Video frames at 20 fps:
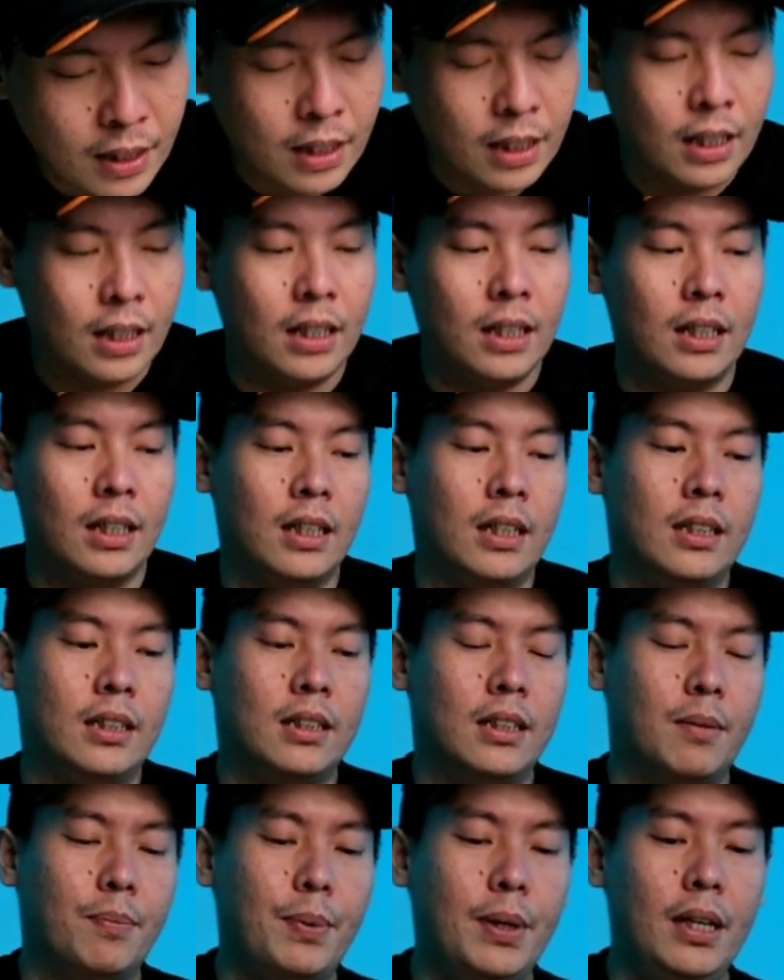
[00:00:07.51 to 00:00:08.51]
Nah,
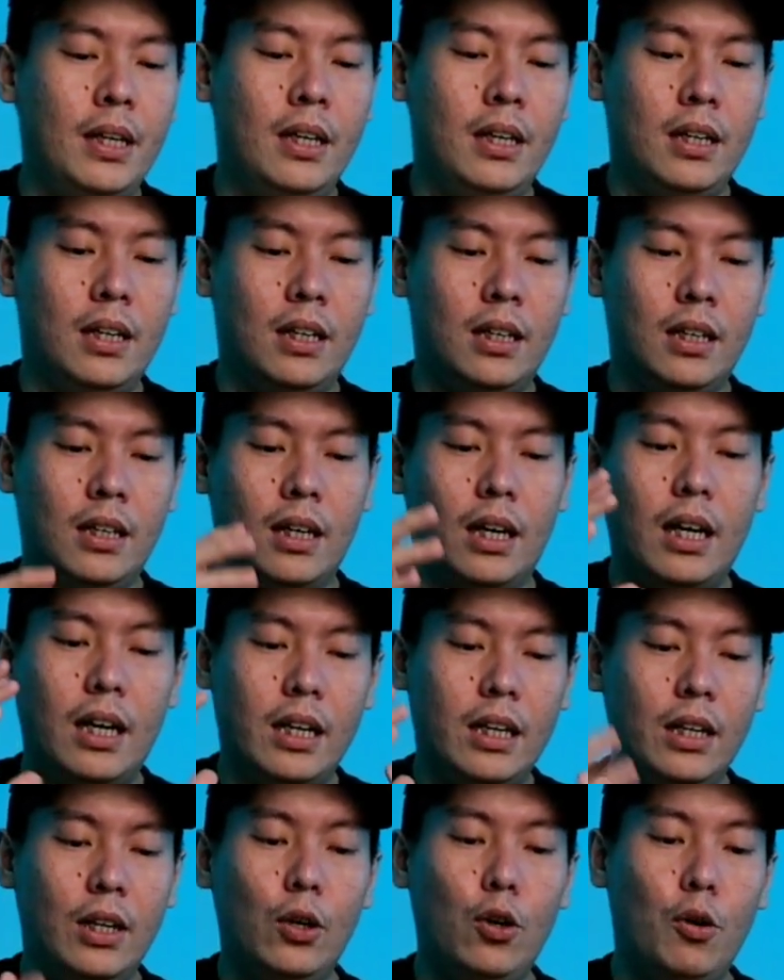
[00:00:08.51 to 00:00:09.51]
tapi uh,
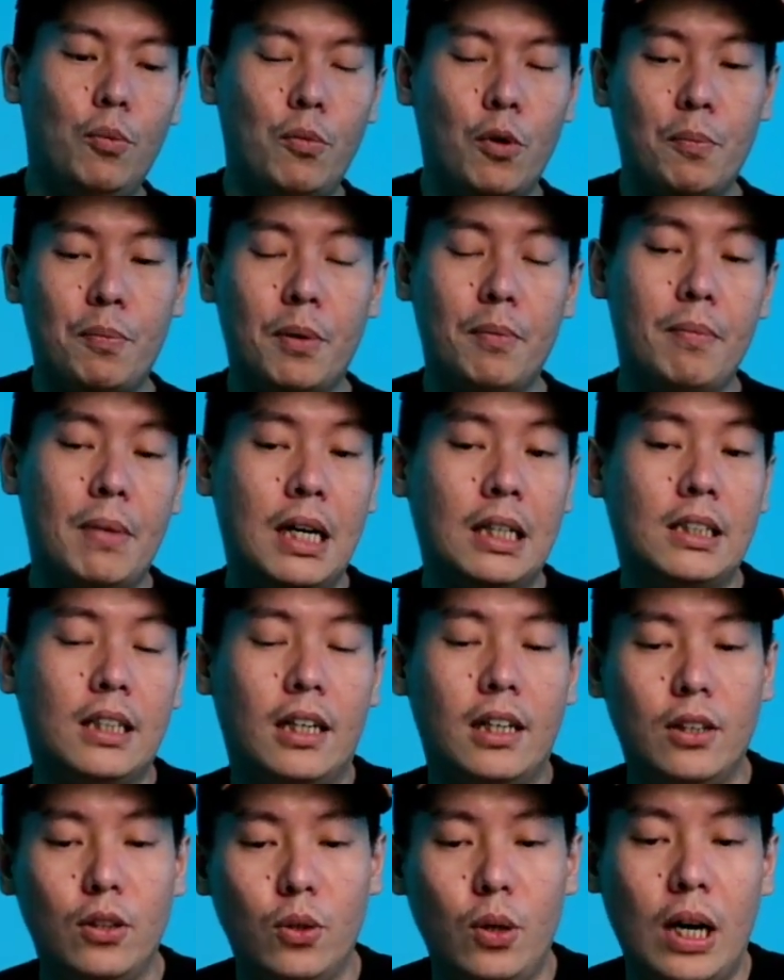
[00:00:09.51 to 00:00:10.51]
kali ini gue mau
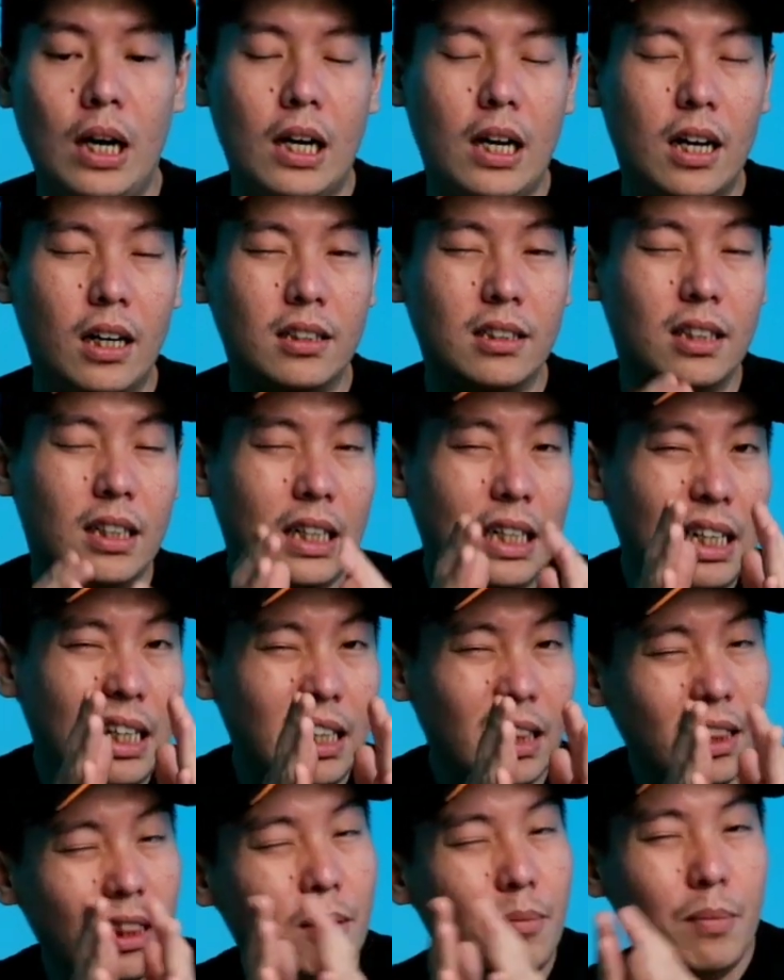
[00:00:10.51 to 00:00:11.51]
pembahasannya itu agak
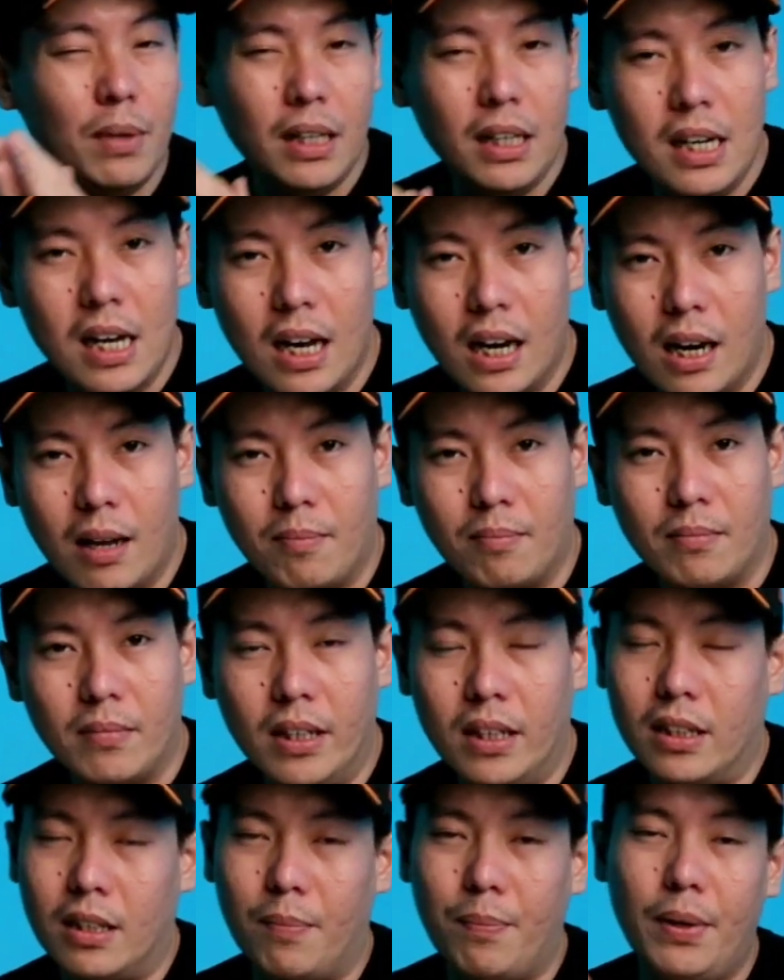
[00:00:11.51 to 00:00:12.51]
sedikit lebih dalam
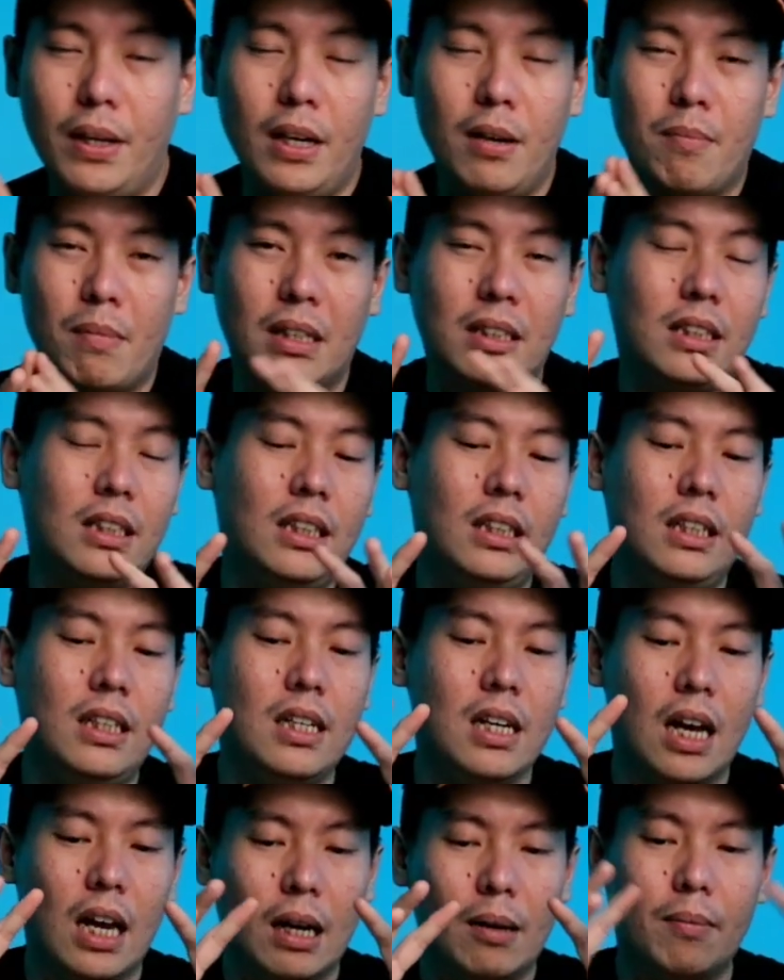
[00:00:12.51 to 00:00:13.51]
ya. Tapi ini masih
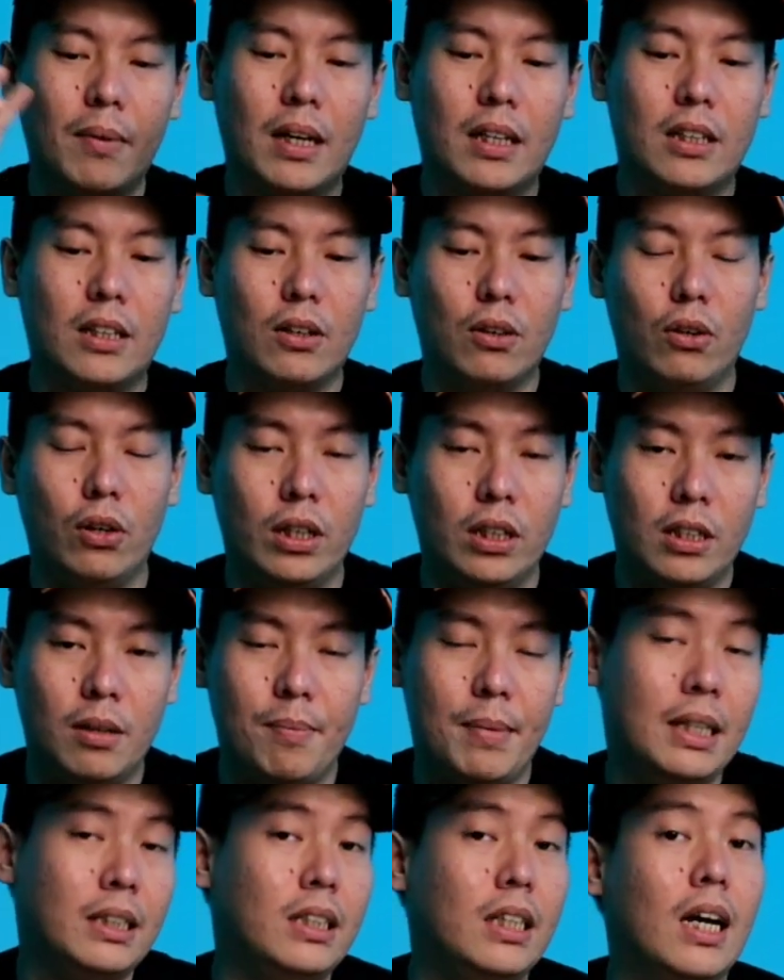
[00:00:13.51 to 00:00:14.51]
di dalam kategorinya
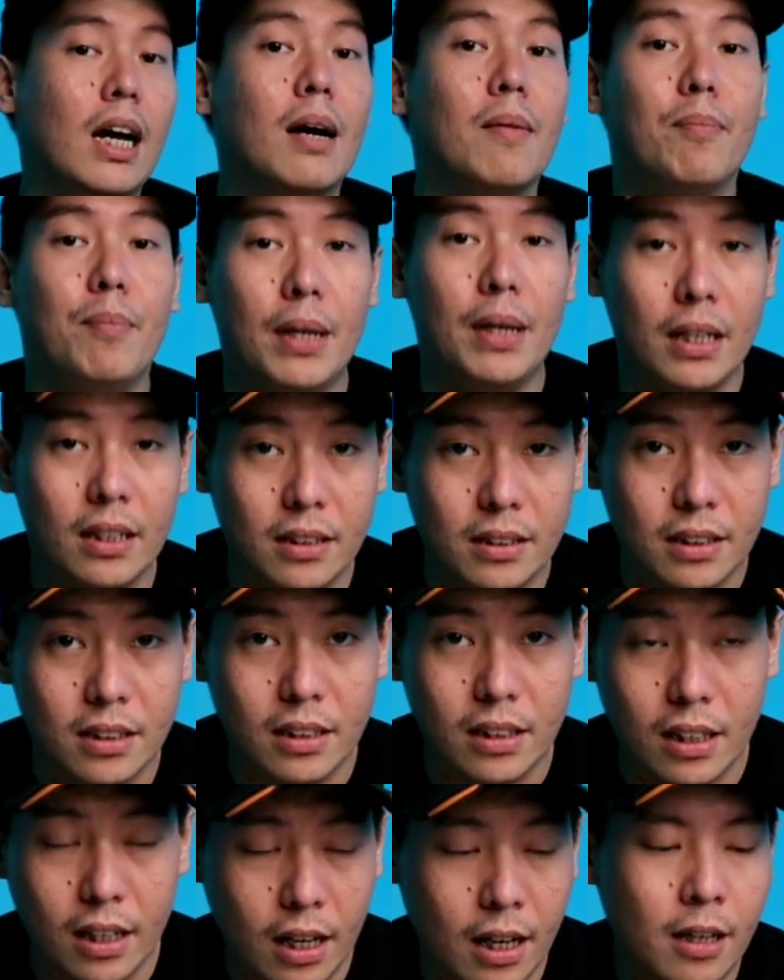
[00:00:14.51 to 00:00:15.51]
basic cupping
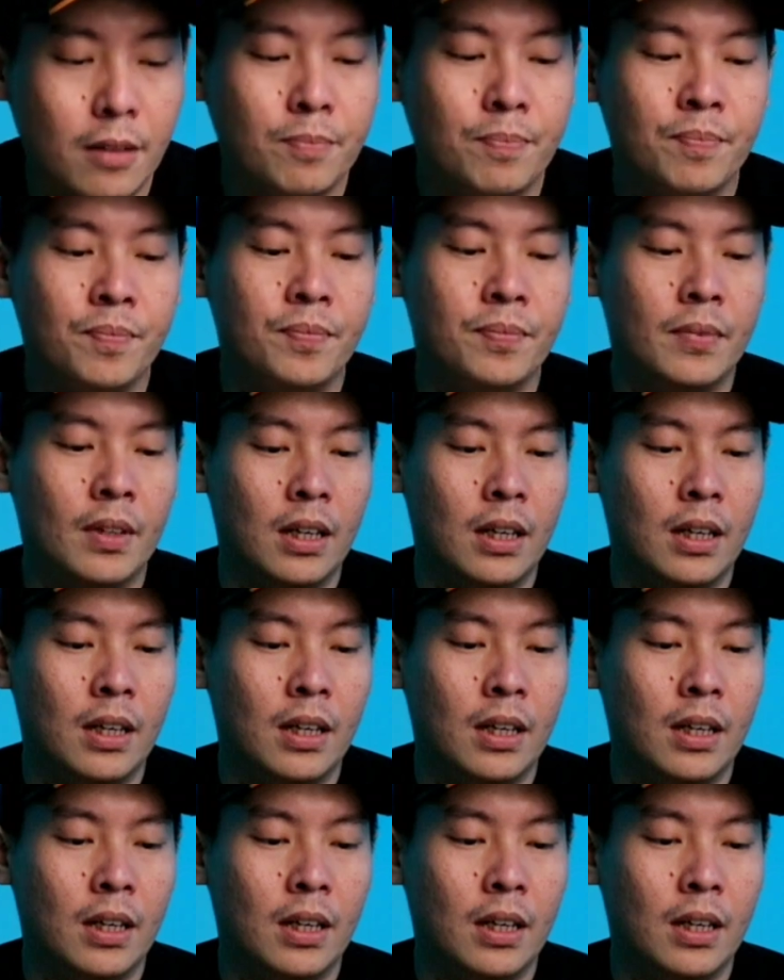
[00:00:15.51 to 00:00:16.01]
gitu ya.